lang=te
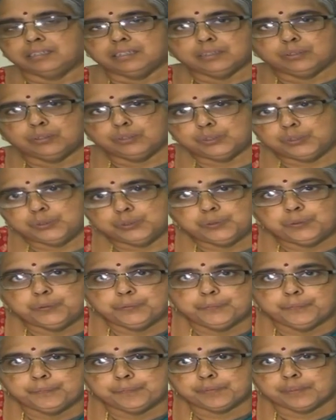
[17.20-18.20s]
ఈరోజు
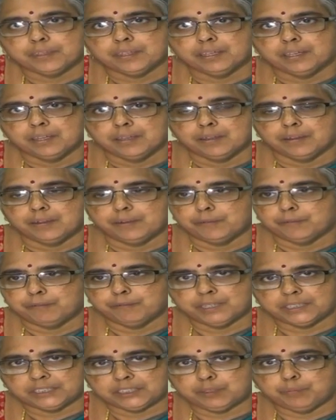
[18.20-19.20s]

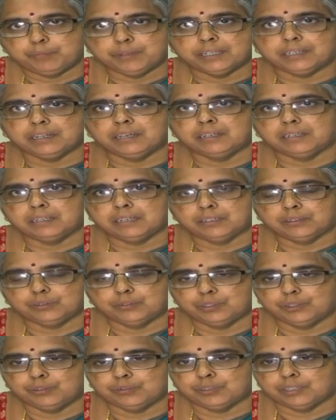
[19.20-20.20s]
వెస్ట్ బెంగాల్
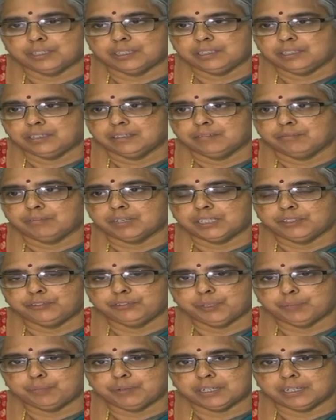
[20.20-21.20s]
నానుకొని ఉన్న
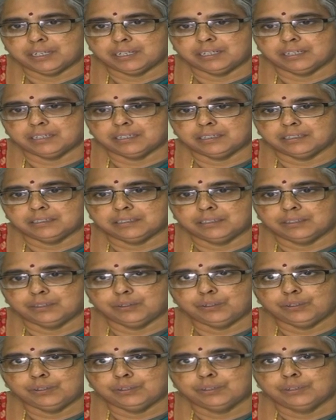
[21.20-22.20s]
వాయువ్య
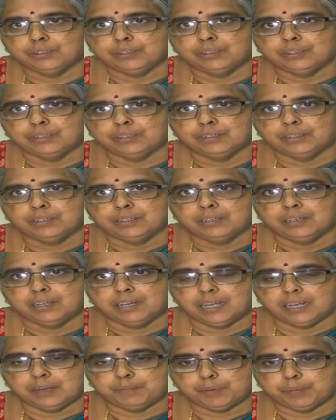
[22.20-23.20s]
బంగాళాఖాతంలో
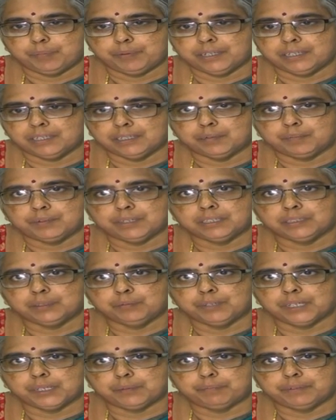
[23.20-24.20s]
అల్పపీడన
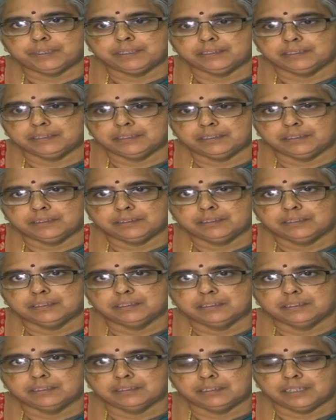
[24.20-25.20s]
ప్రాంతం ఏర్పడింది
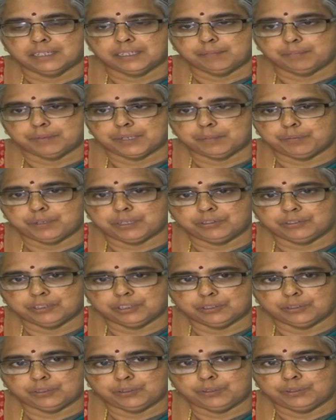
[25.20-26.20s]
దాని
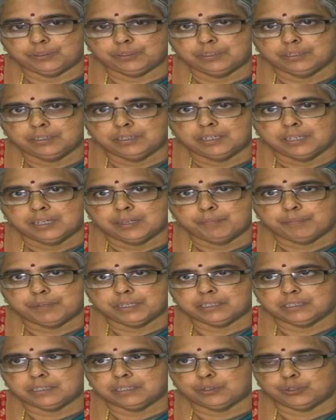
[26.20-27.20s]
ప్రభావంతో
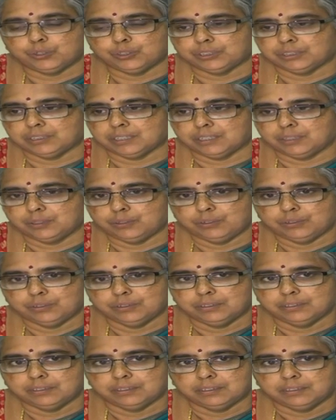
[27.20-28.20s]
మనకి కోస్తాలో
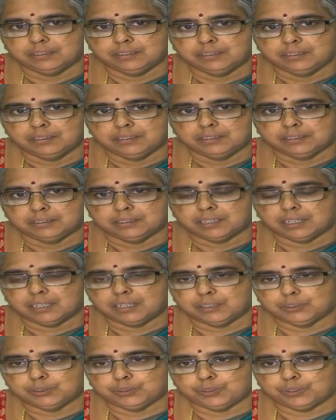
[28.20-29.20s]

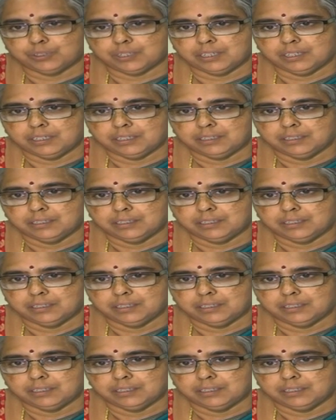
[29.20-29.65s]
చాలా చోట్ల